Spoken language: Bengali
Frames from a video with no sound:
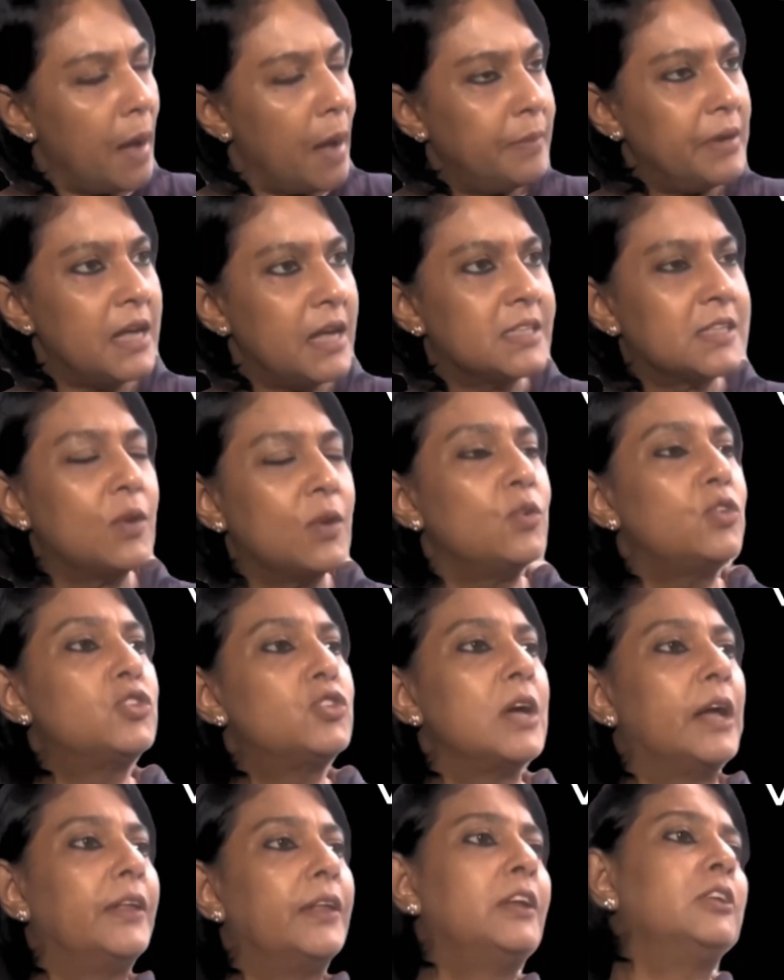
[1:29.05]
আমরা আজকে
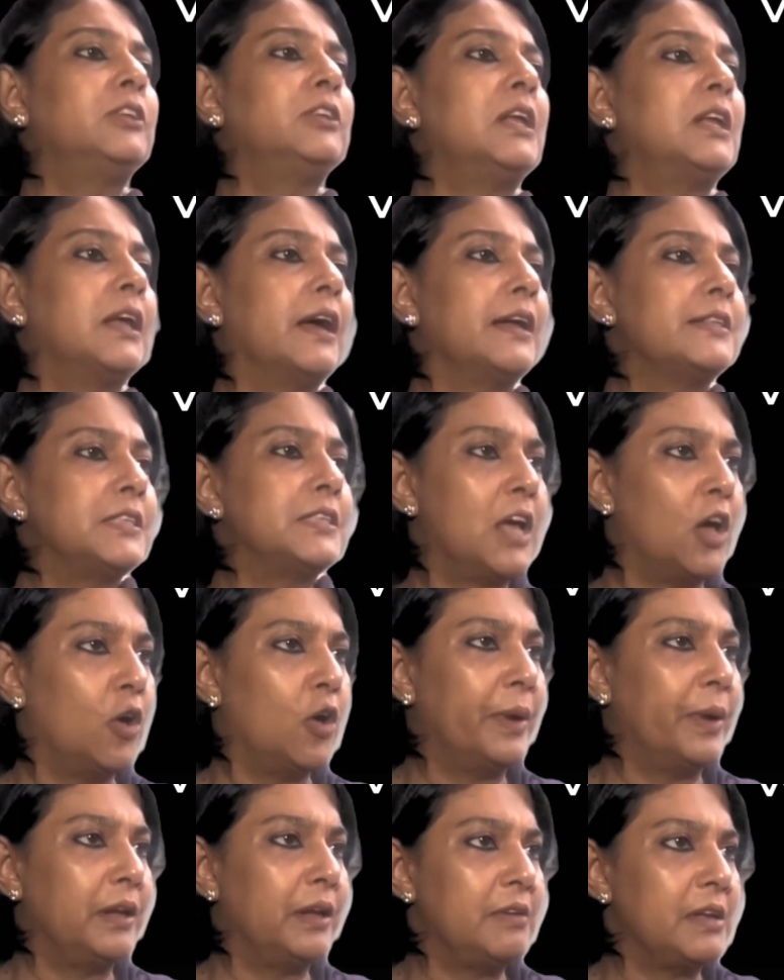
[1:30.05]
উচ্চ আদালতের কাছে
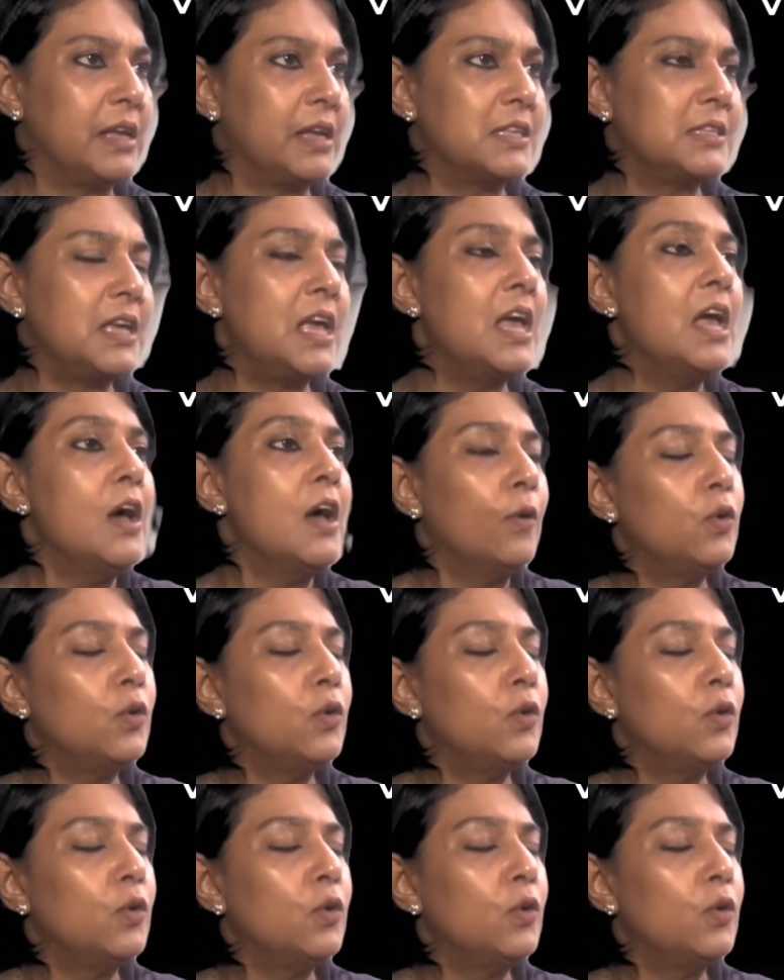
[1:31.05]
আহ্বান রেখেছি